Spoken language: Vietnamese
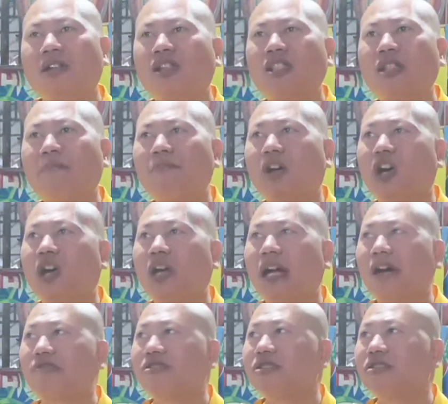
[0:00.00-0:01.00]
nó tóm gọn
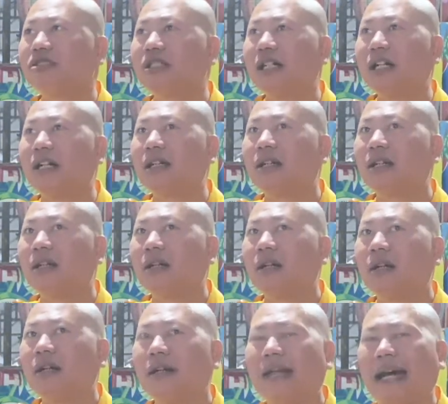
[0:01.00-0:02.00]
là hồi xưa á
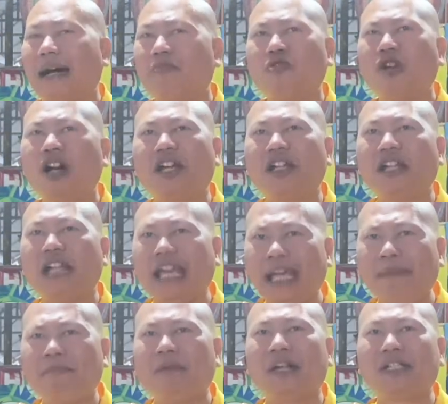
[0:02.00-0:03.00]
là không có hình
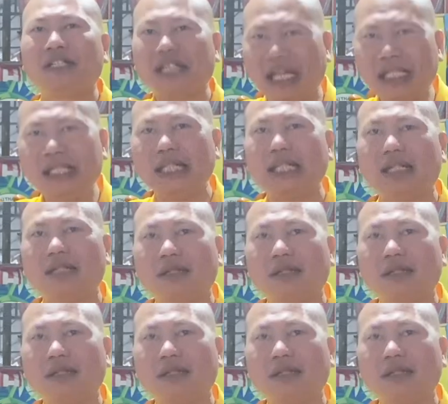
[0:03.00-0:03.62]
lép hình gì hết